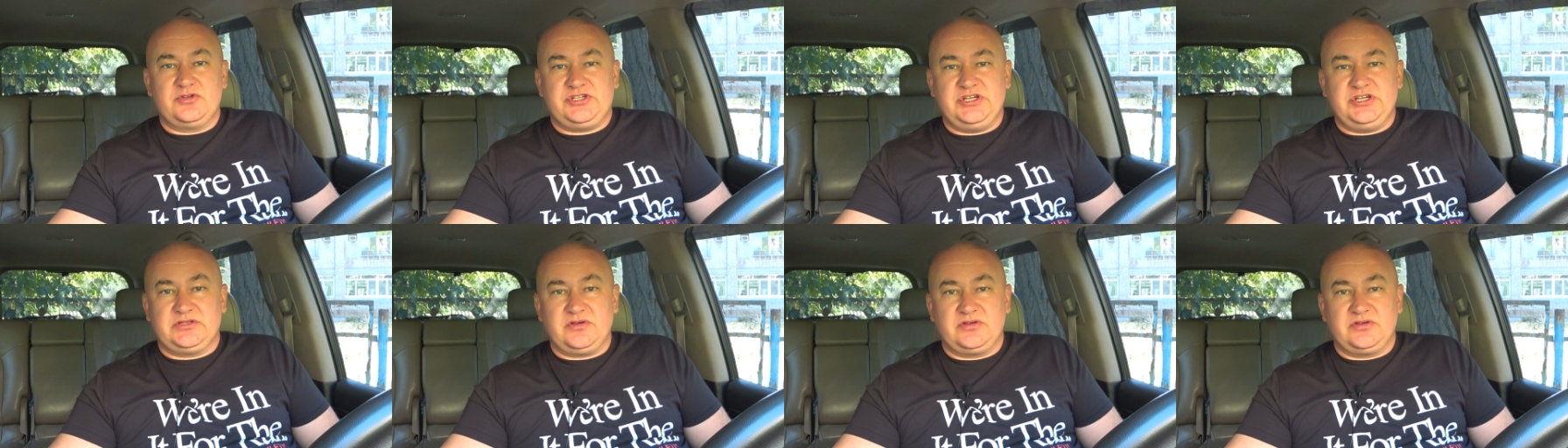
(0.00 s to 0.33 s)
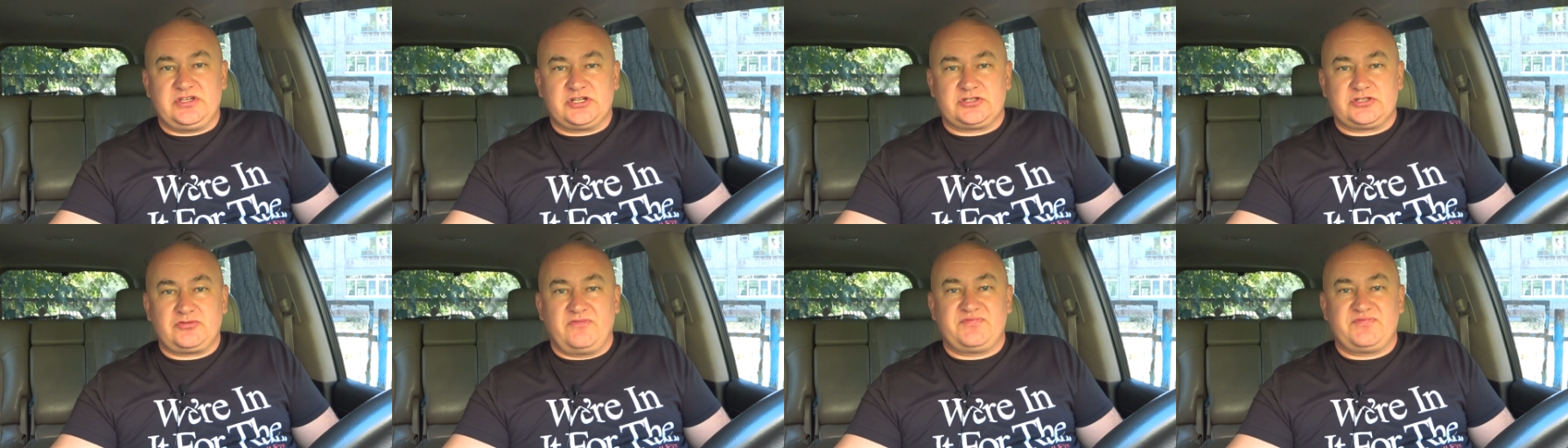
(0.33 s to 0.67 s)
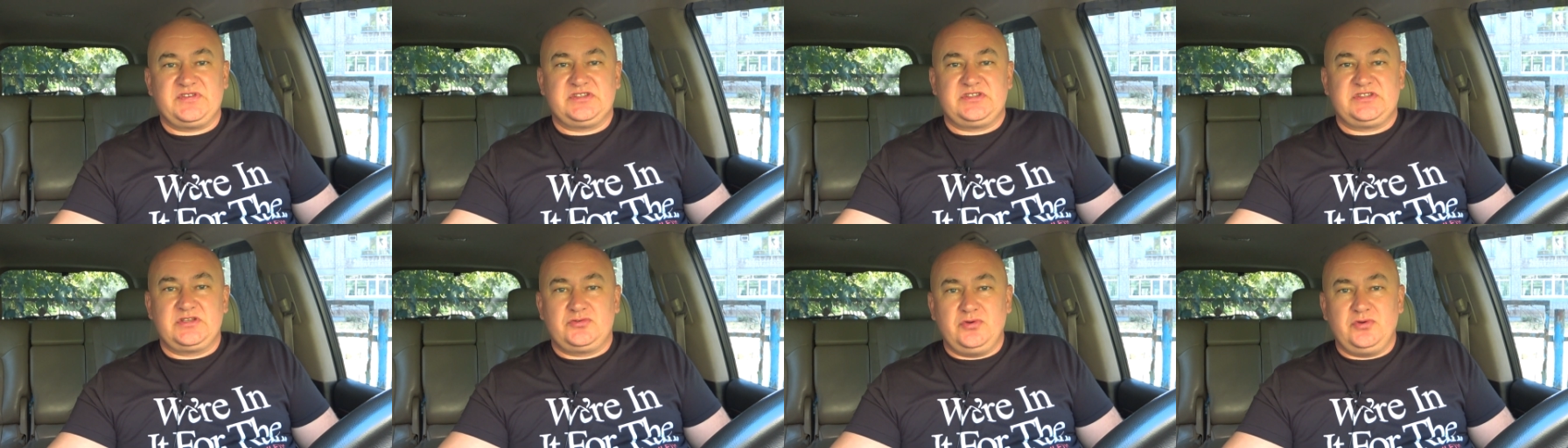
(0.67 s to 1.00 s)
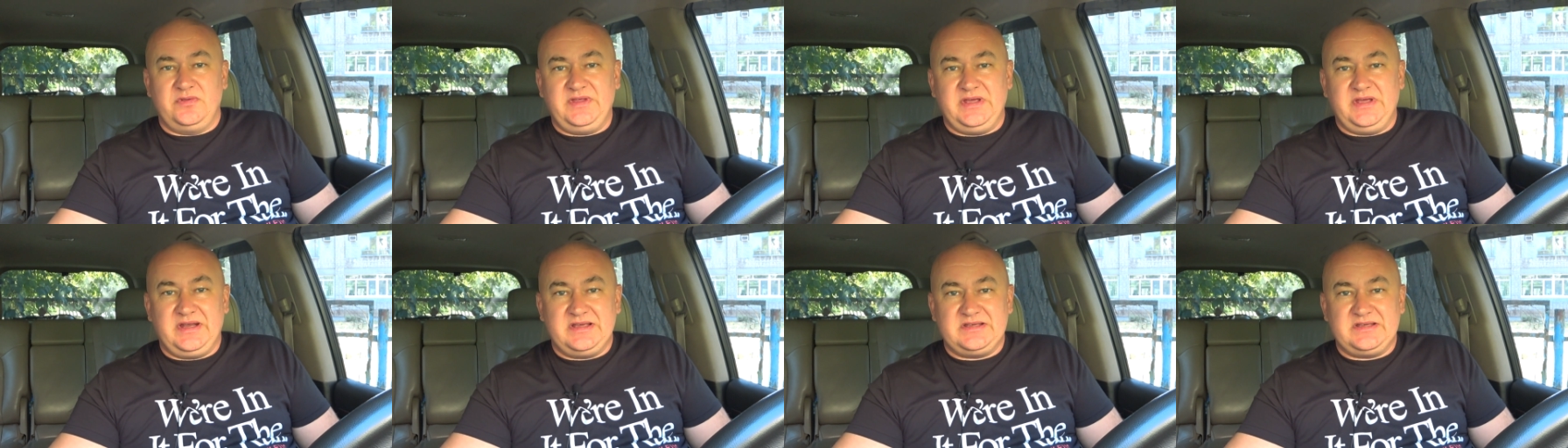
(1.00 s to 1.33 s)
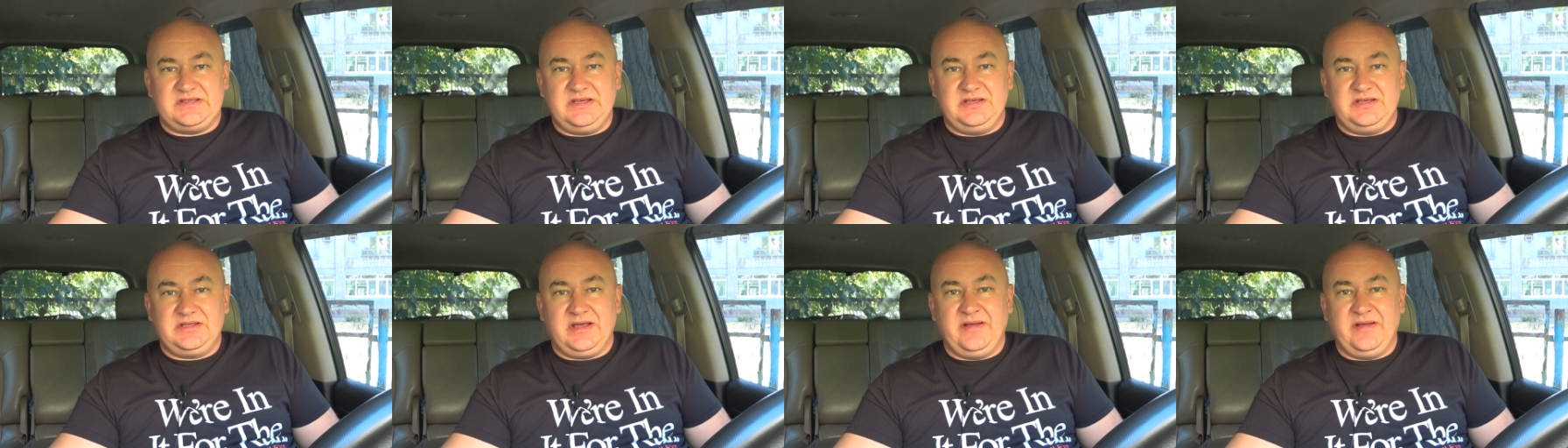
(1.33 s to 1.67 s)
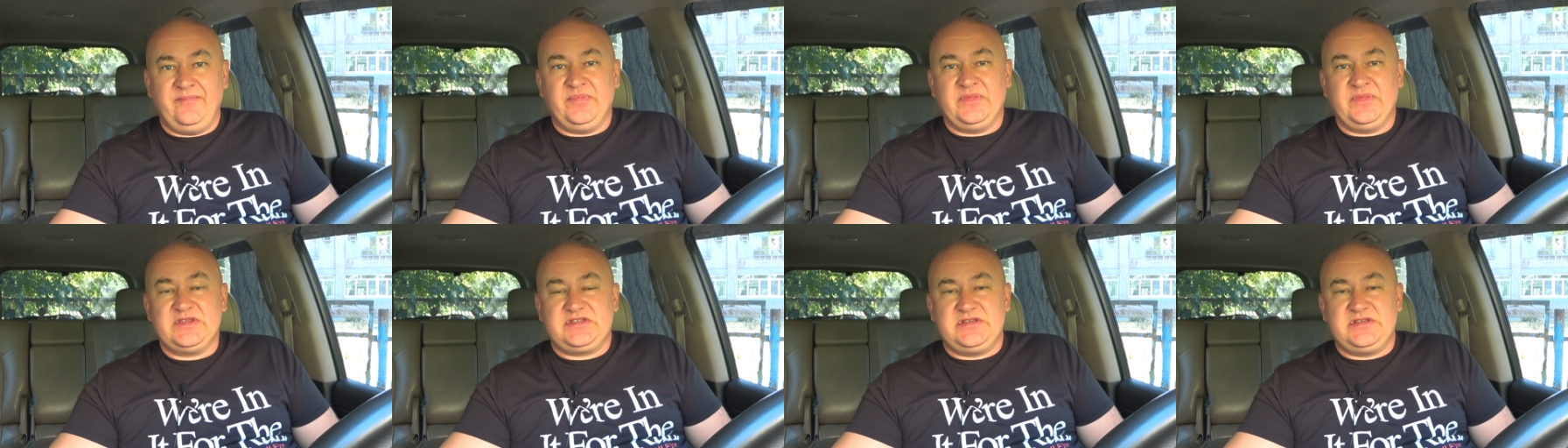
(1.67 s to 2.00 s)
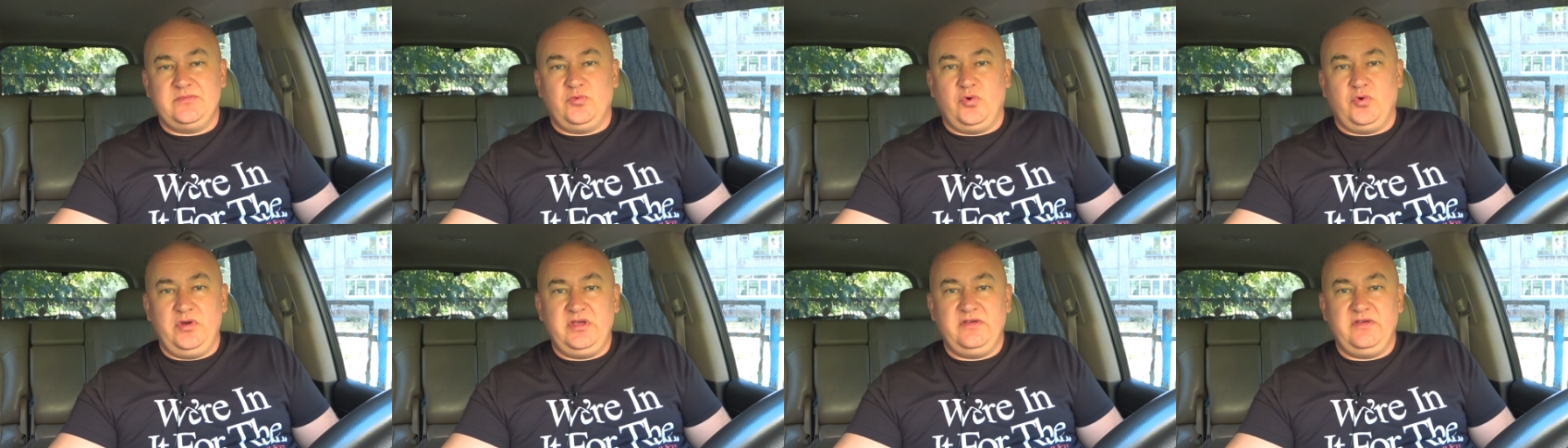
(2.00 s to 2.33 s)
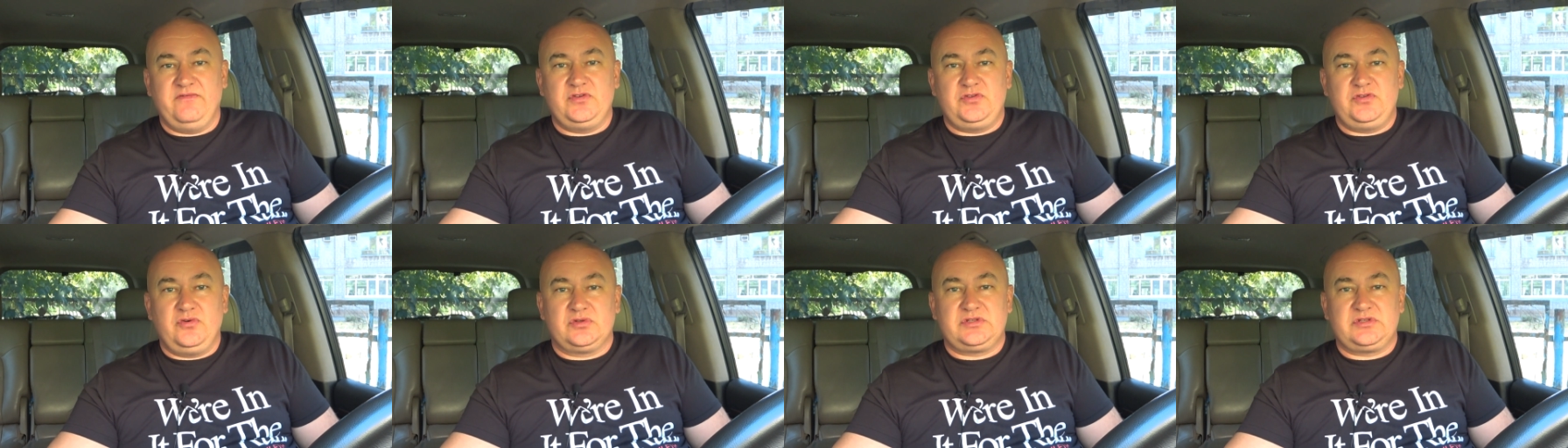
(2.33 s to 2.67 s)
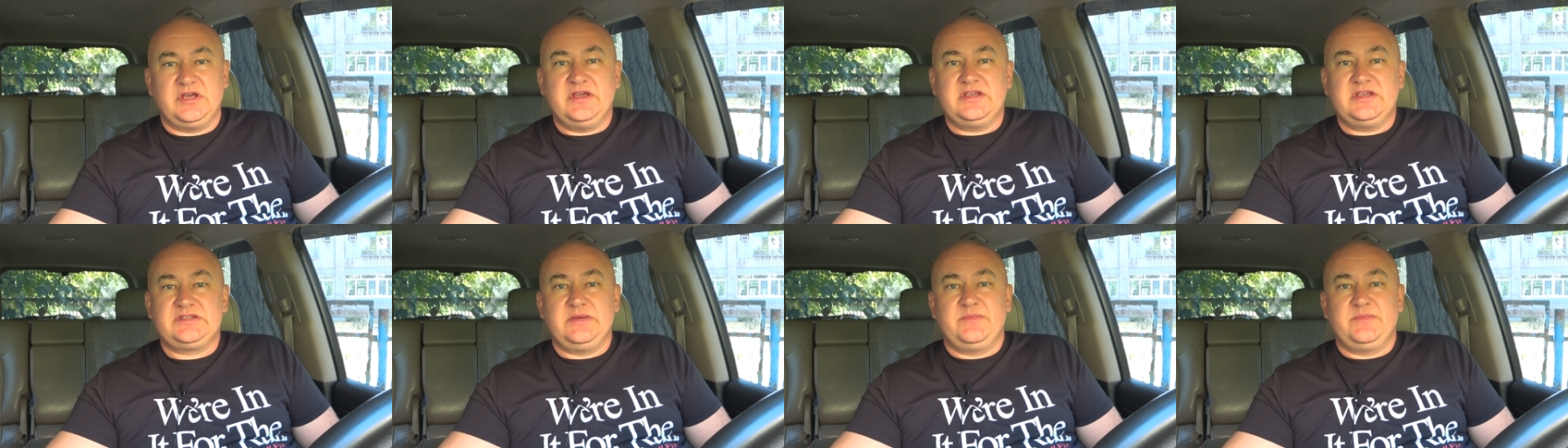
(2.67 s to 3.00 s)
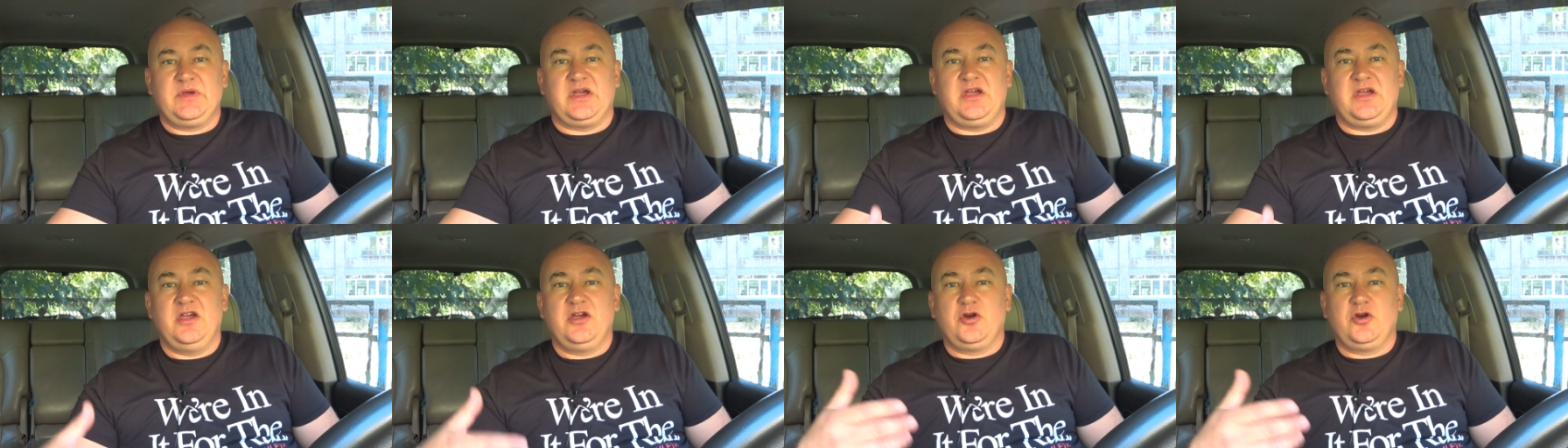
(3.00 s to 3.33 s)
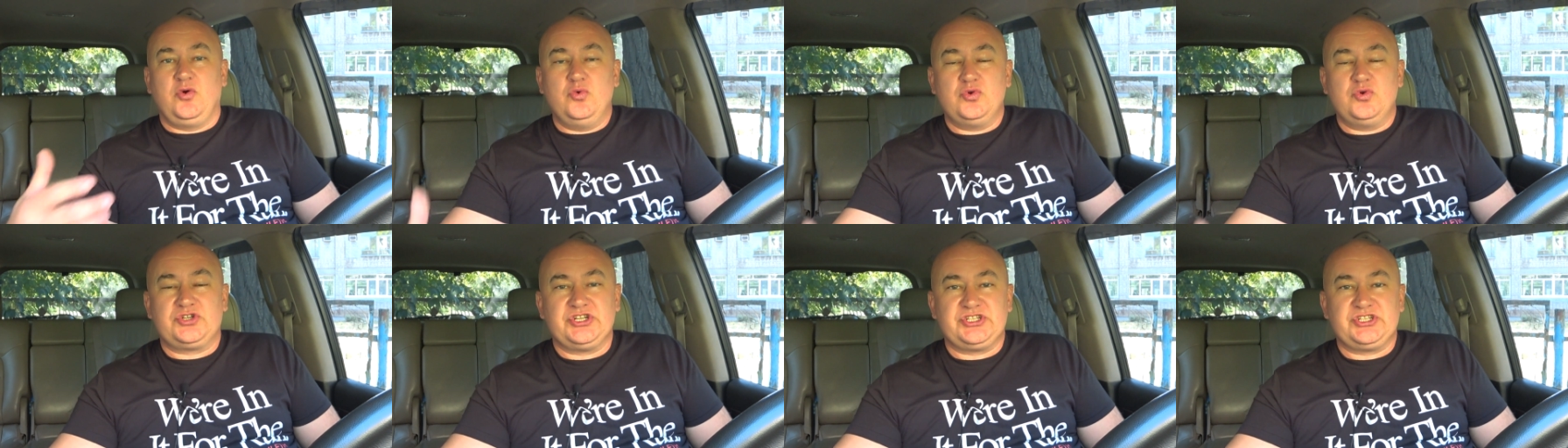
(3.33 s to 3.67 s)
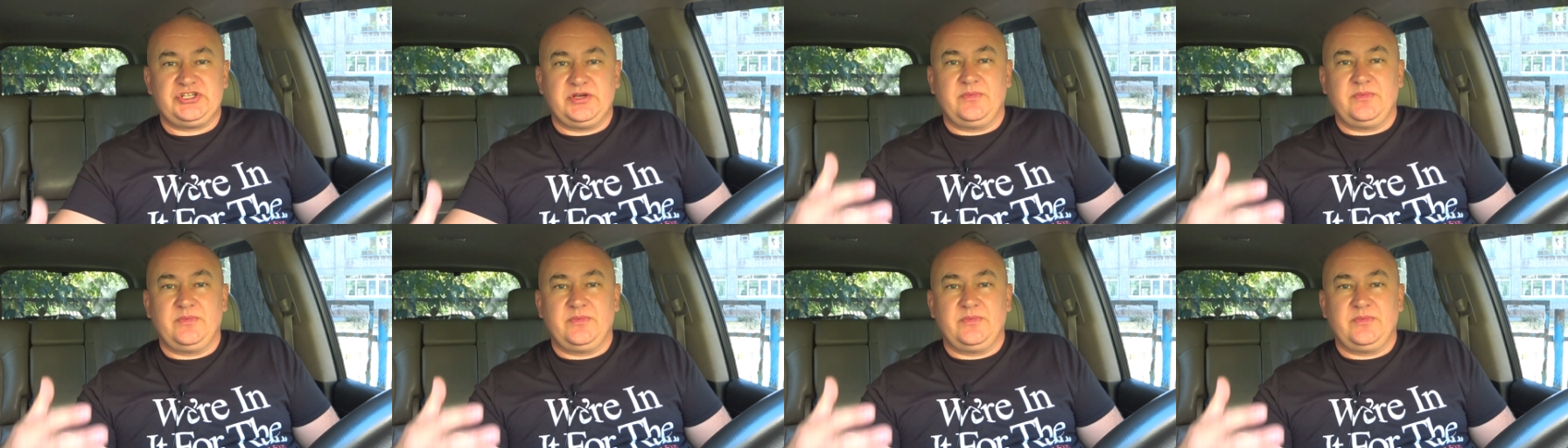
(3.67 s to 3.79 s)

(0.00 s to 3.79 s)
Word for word: учитывайте, что всесезонная резина зимой ведет себя хуже,